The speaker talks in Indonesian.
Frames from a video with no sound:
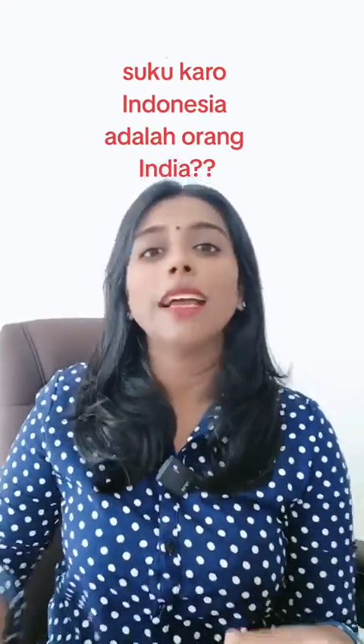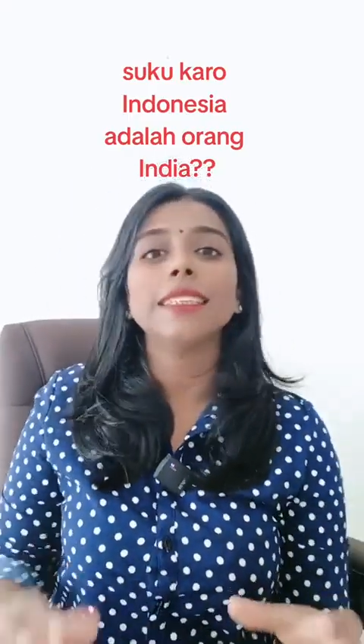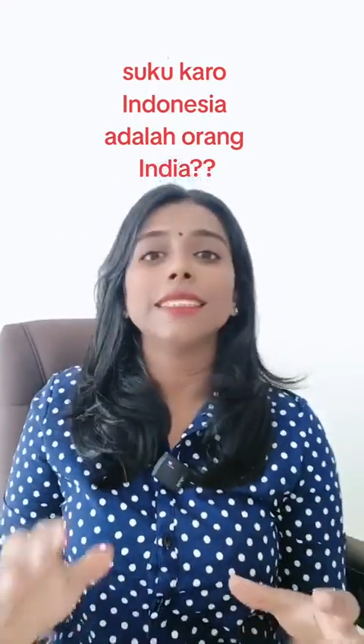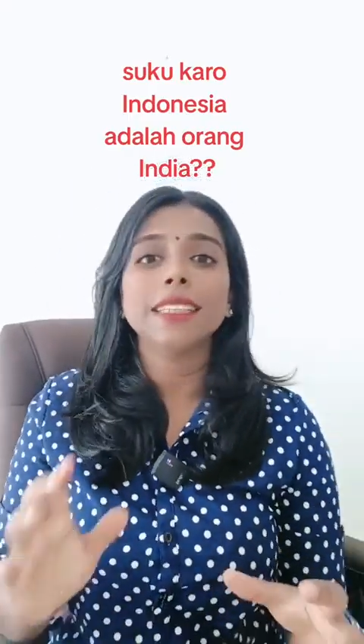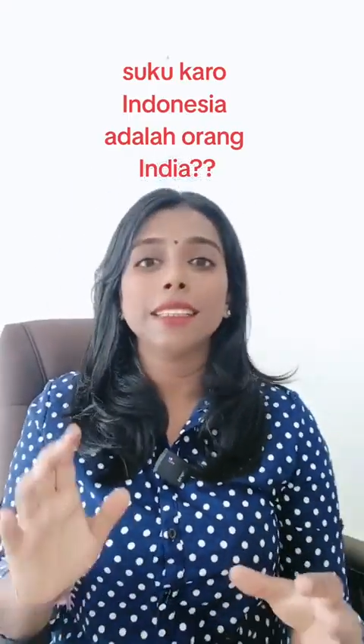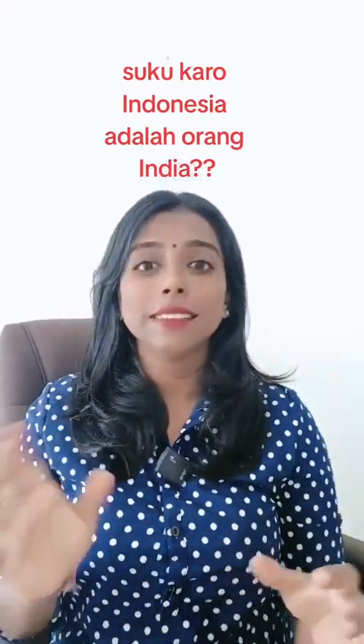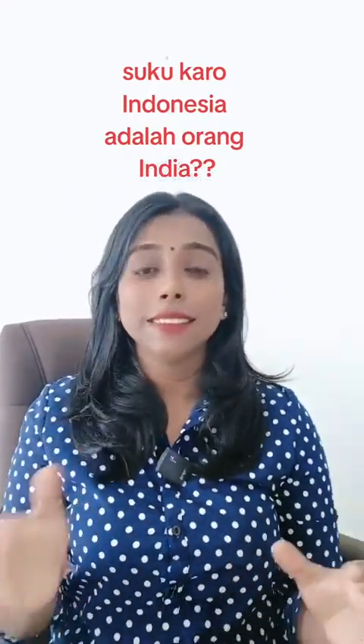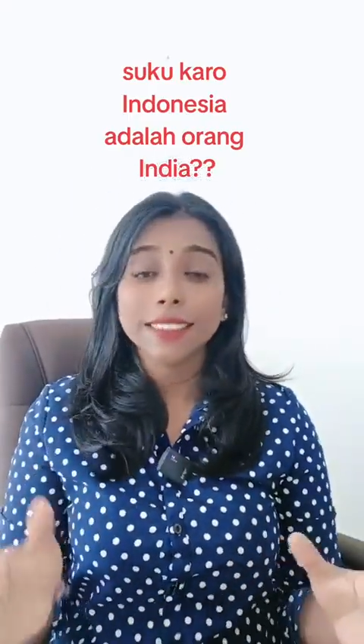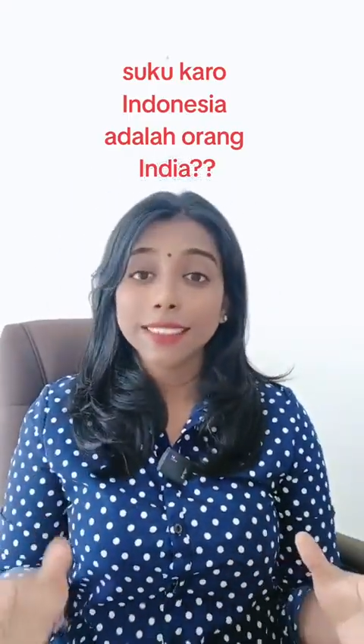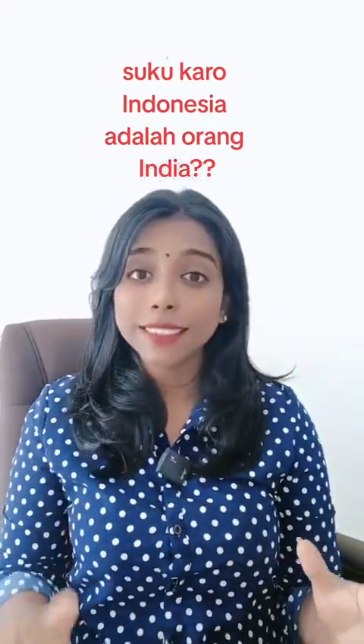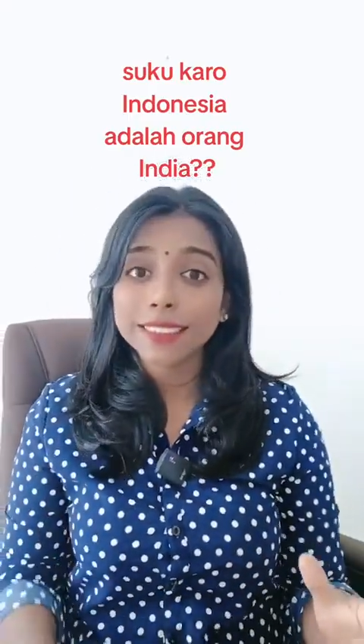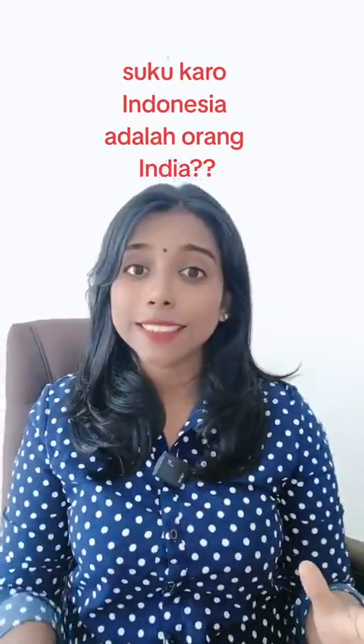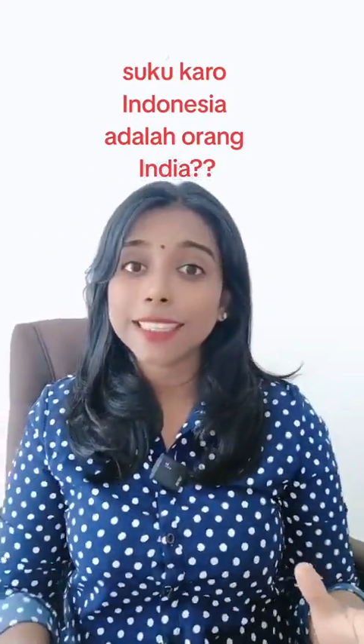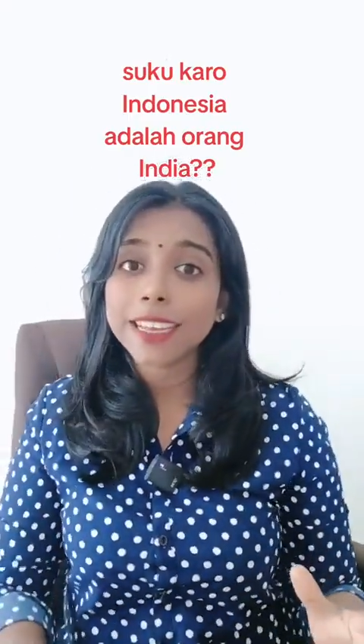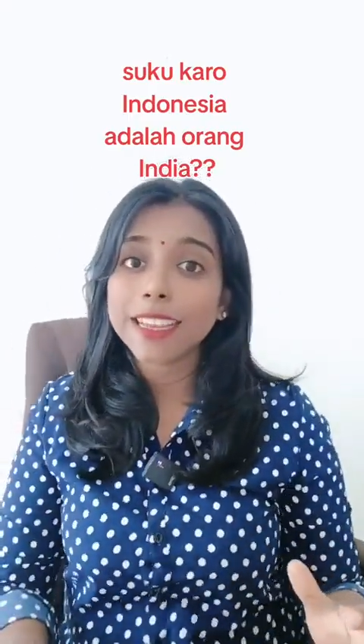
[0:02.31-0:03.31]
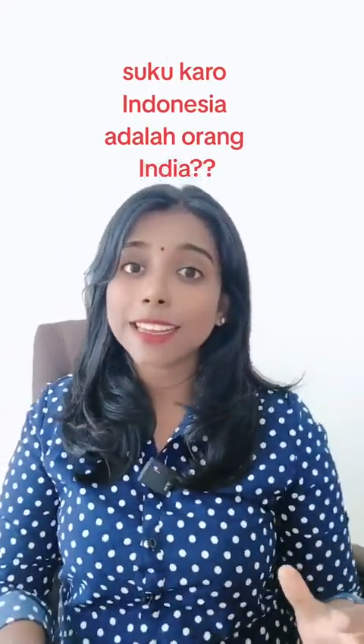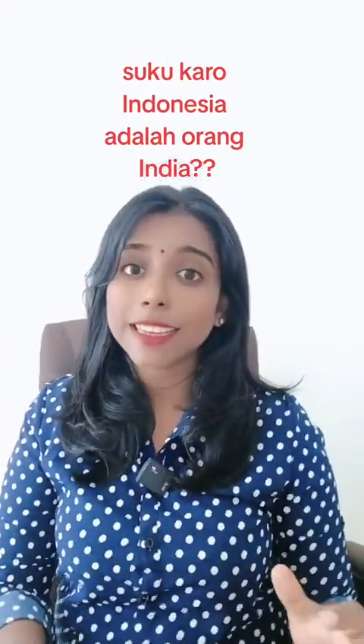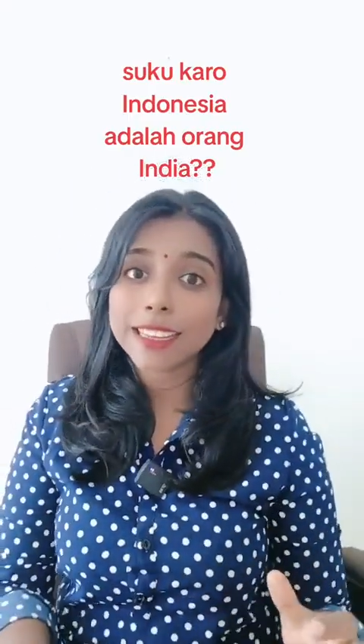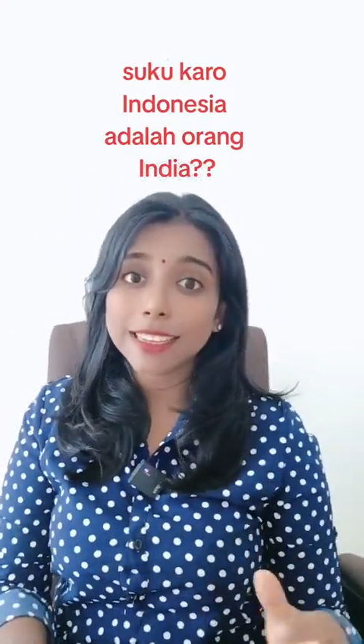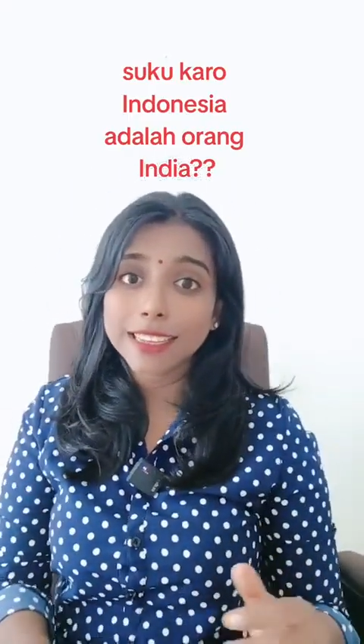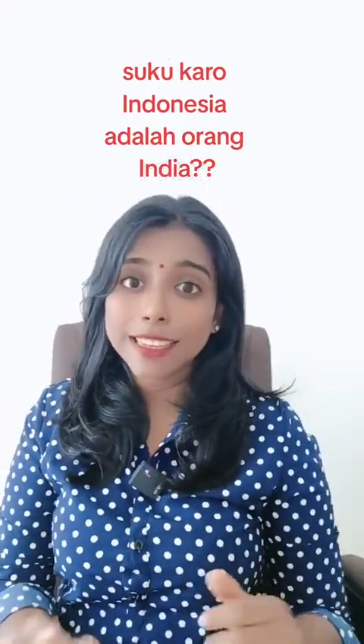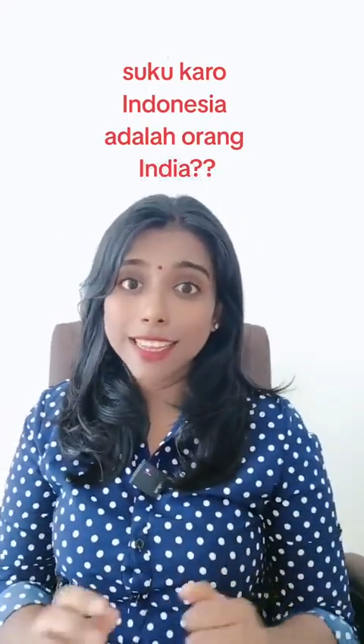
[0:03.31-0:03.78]
asalnya
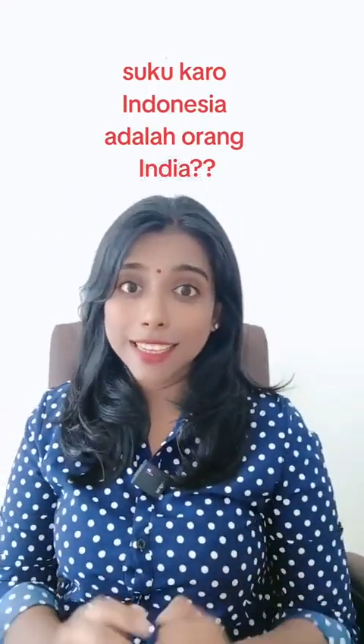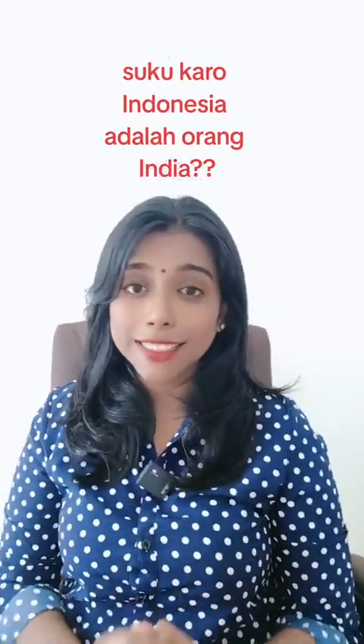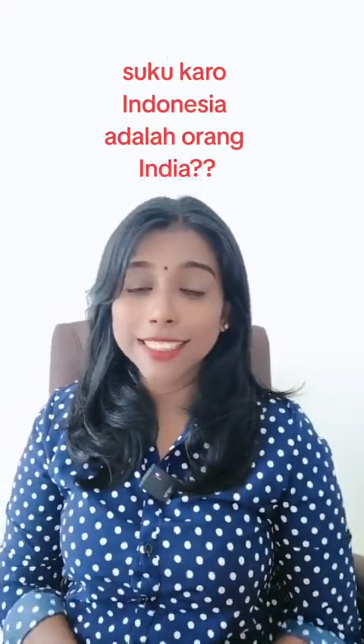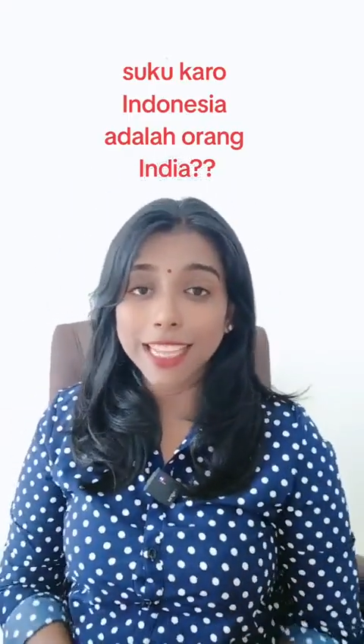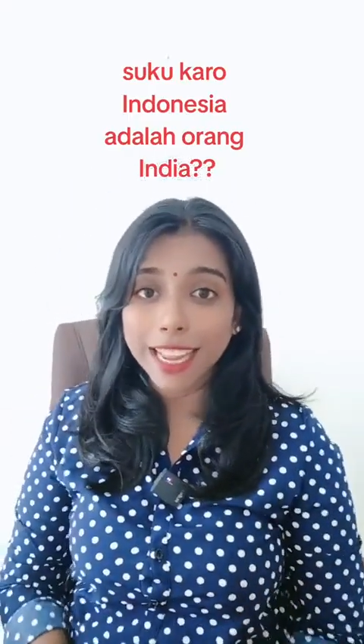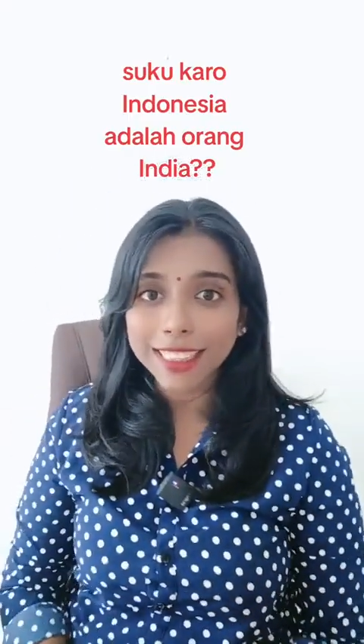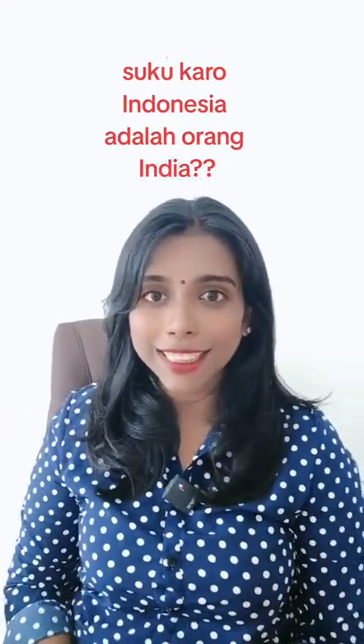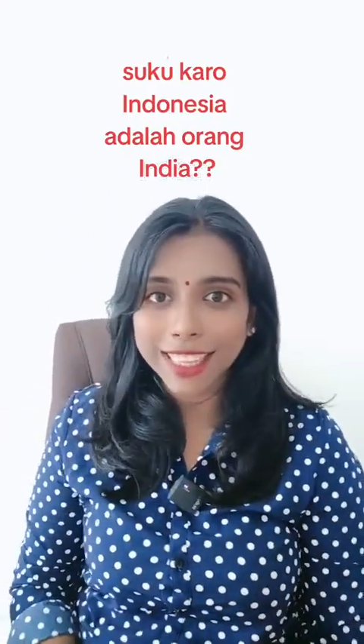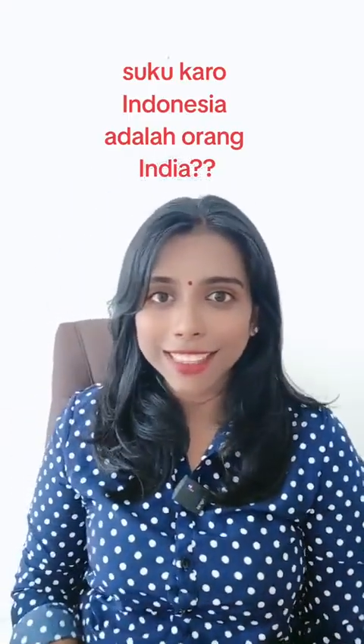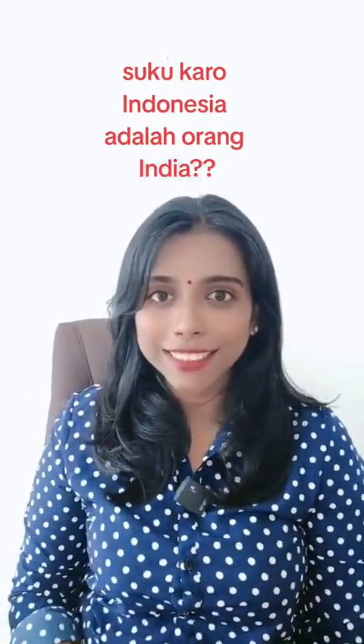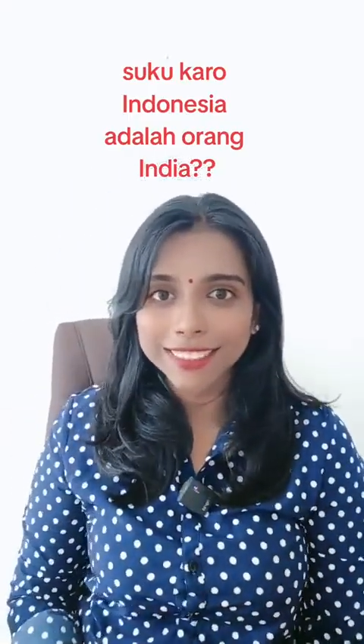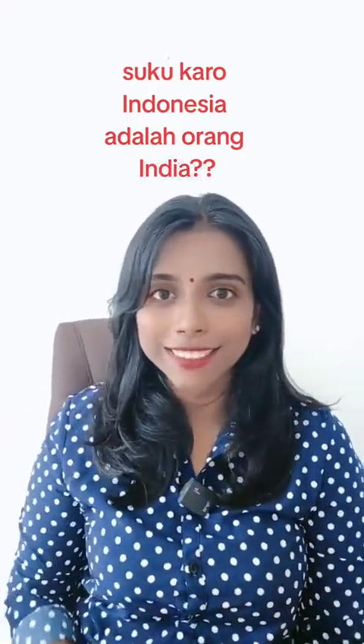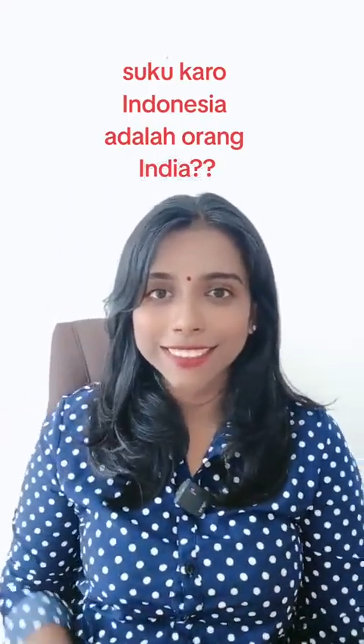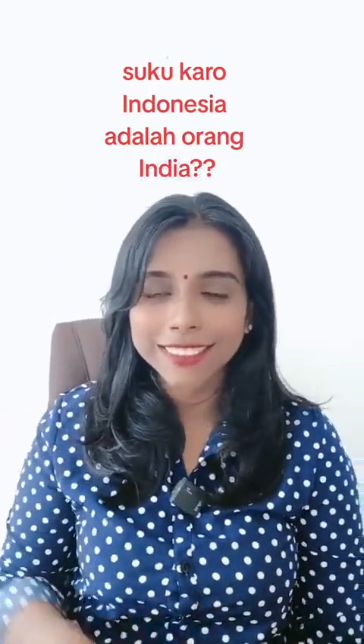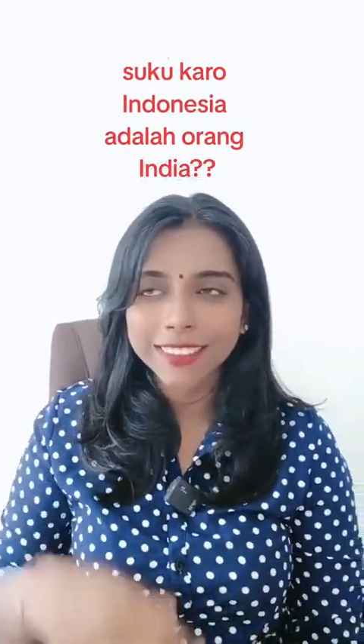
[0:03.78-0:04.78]
dari India Selatan.